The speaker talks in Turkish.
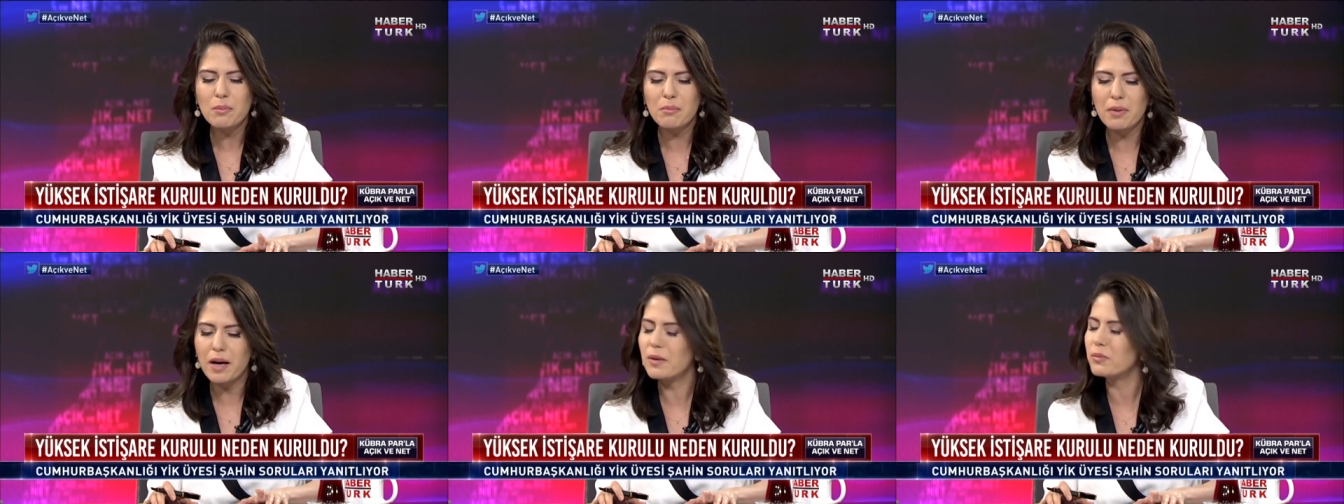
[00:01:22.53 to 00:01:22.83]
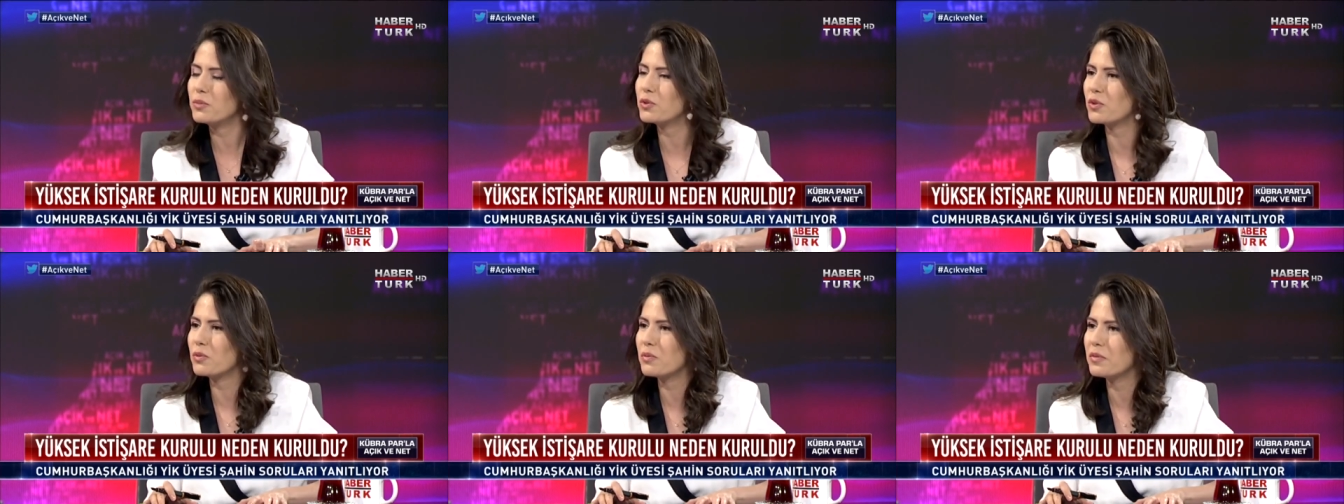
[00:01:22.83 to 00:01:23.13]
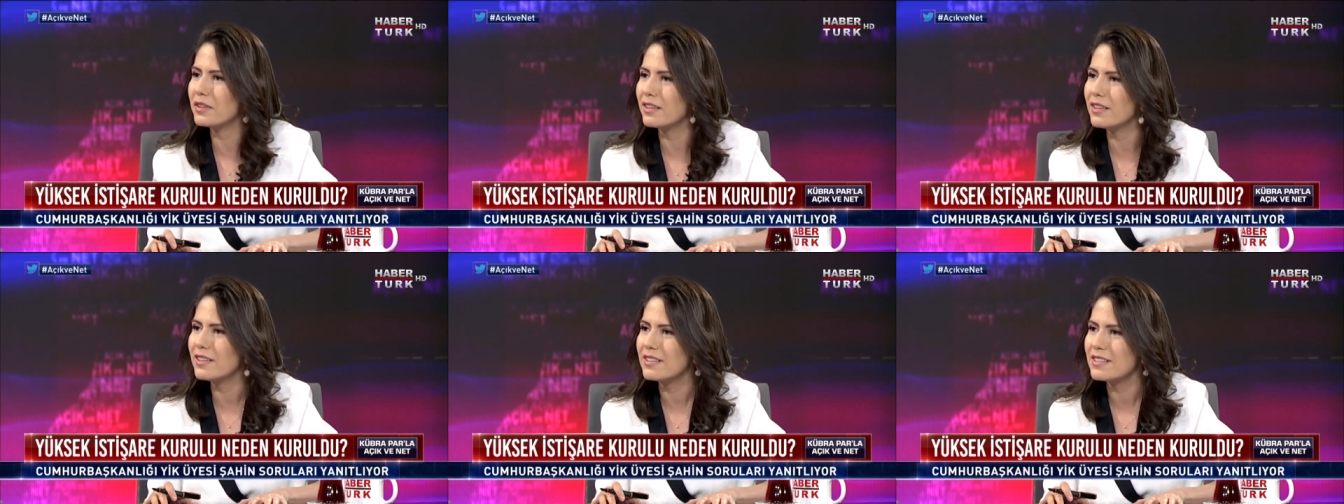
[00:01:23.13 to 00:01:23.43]
Ben bugün
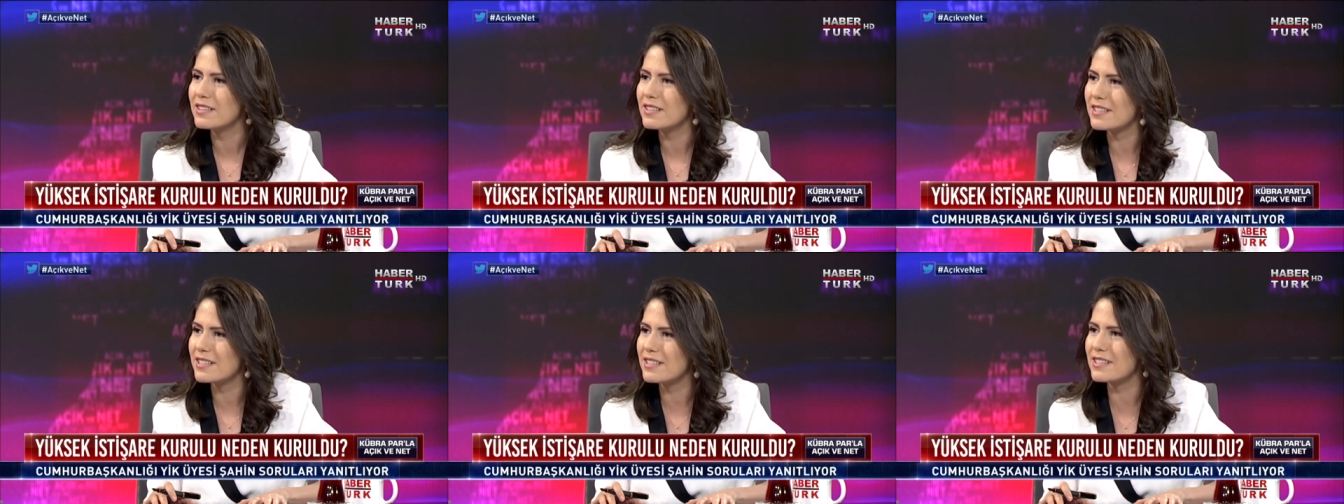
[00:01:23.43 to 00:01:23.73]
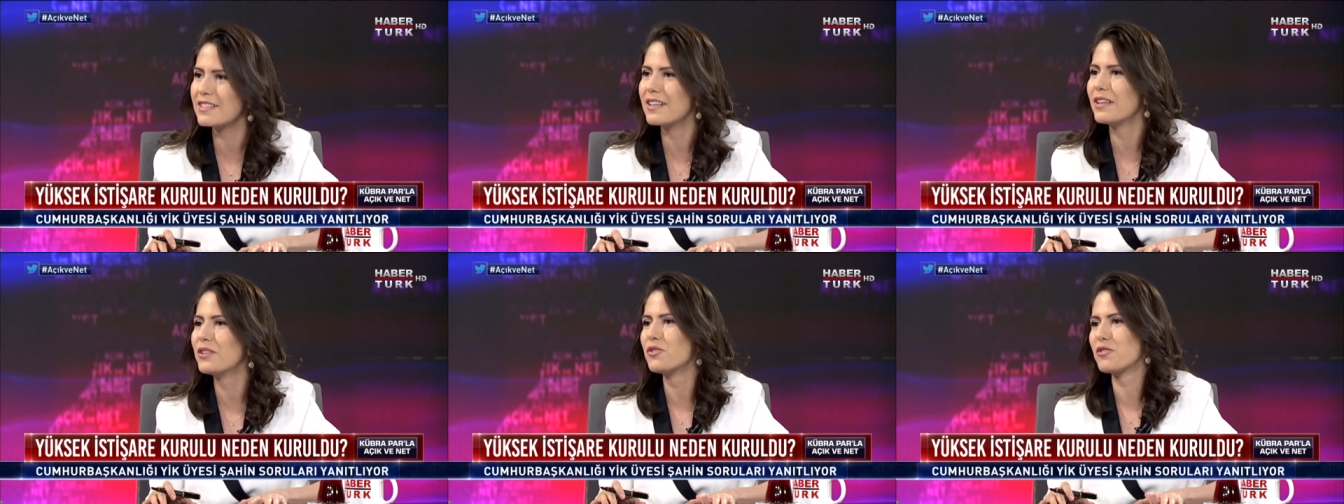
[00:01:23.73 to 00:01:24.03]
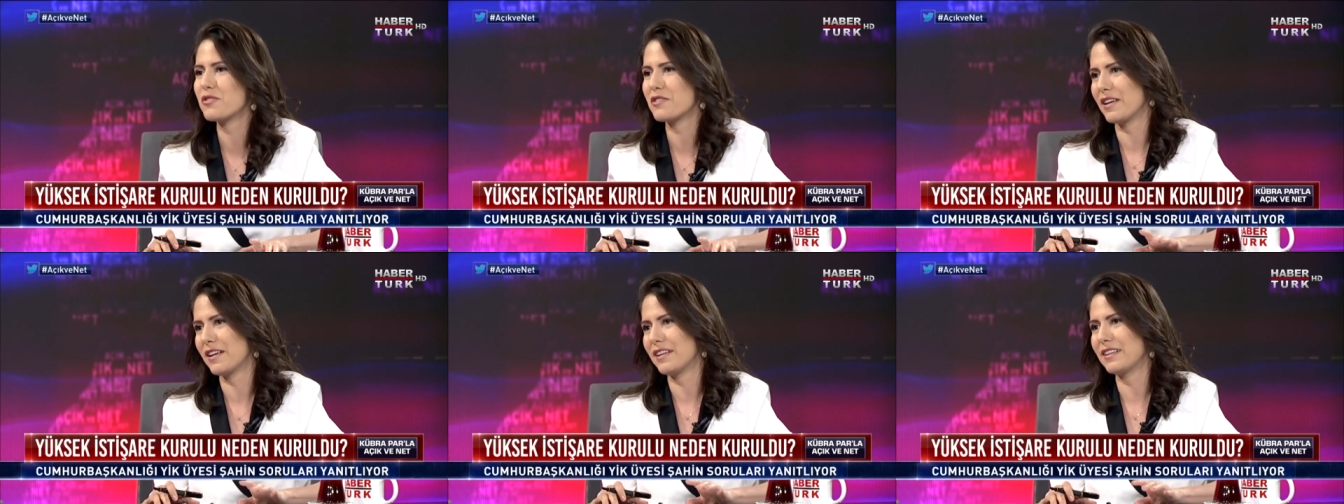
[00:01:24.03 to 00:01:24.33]
bir de sizden
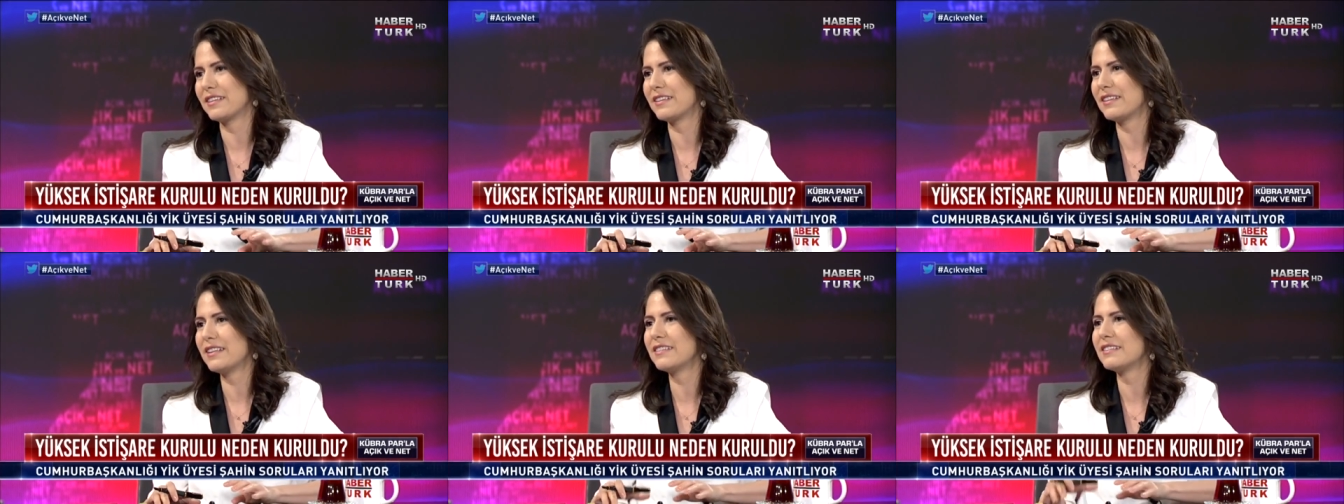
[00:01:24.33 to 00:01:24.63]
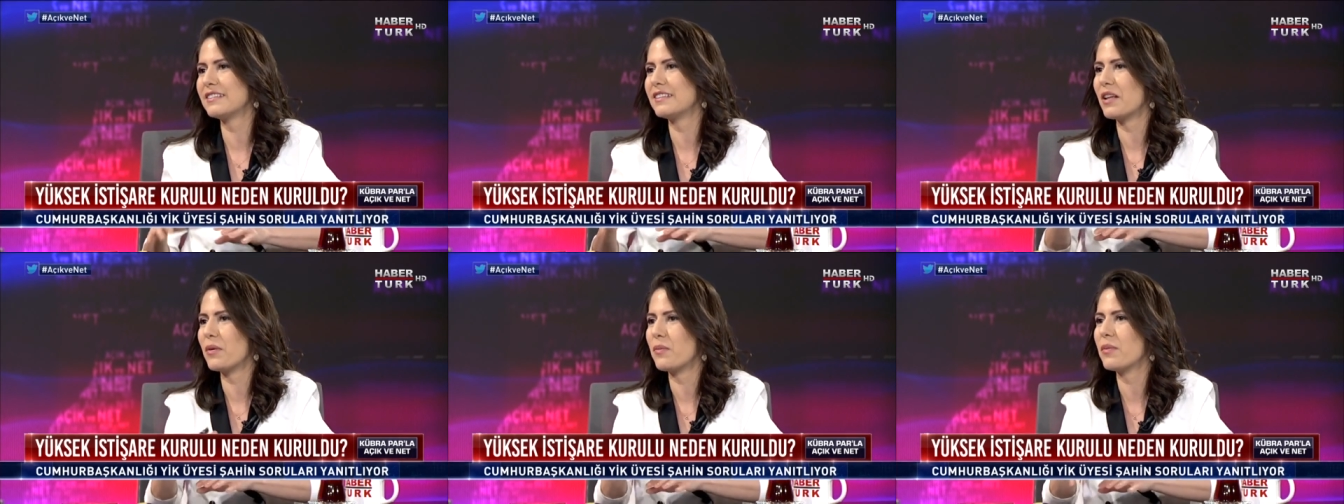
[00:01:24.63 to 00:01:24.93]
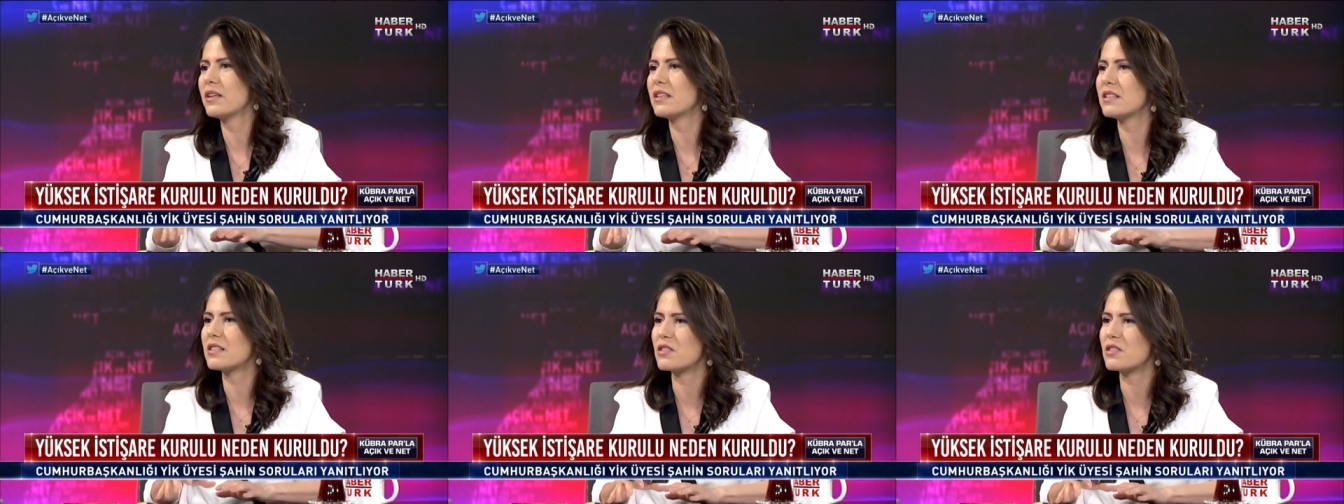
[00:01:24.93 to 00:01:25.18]
özellikle dinlemek